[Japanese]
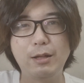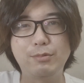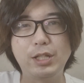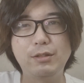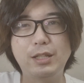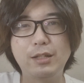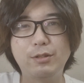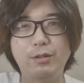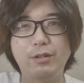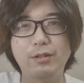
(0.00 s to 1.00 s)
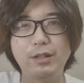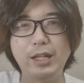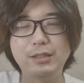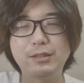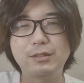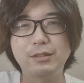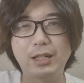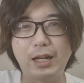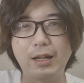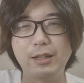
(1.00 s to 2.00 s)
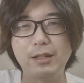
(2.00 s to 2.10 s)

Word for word: ブリーフ団の S 君が